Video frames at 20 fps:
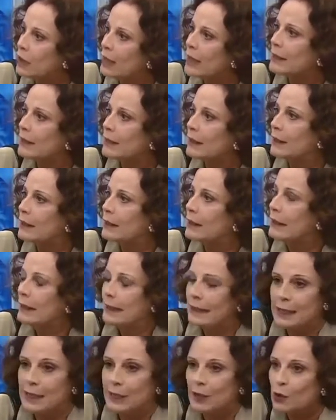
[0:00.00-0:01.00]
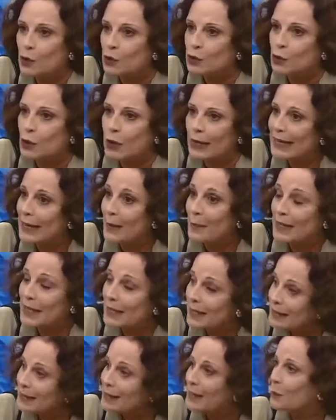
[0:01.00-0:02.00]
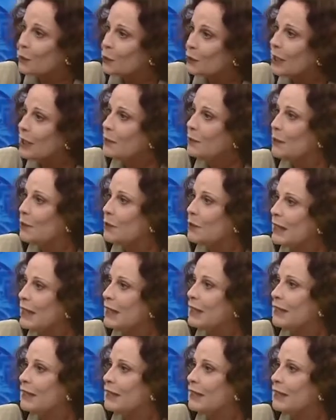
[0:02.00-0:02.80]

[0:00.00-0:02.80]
Mm. Incluso hay la amenaza de votarlo al colegio.